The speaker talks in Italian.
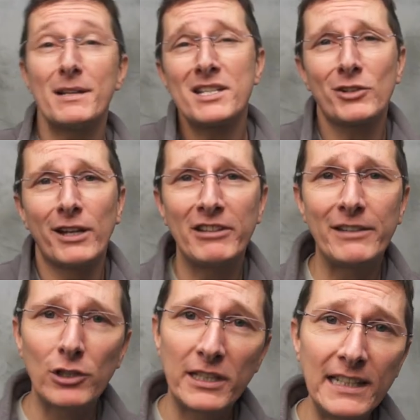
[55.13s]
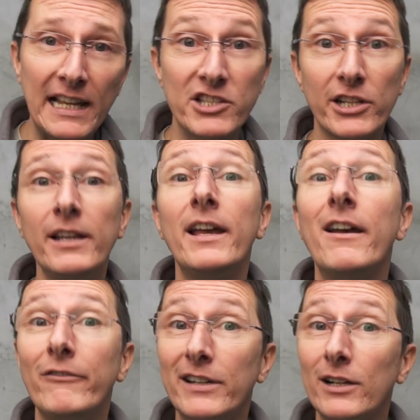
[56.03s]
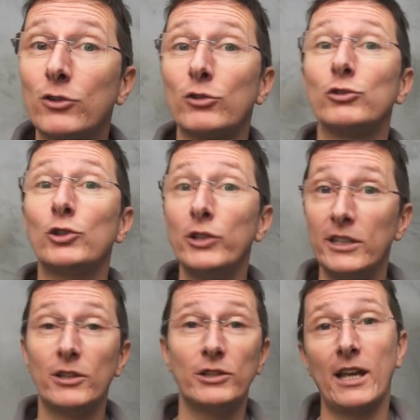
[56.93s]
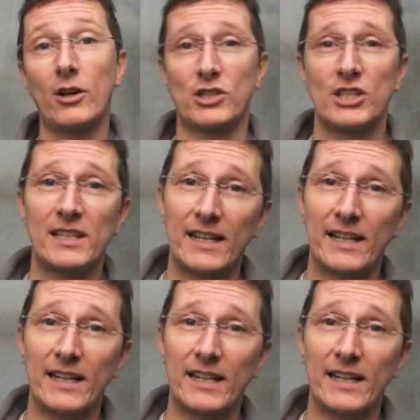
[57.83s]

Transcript: ma se non avete voglia di leggere, vi racconto io di che cosa si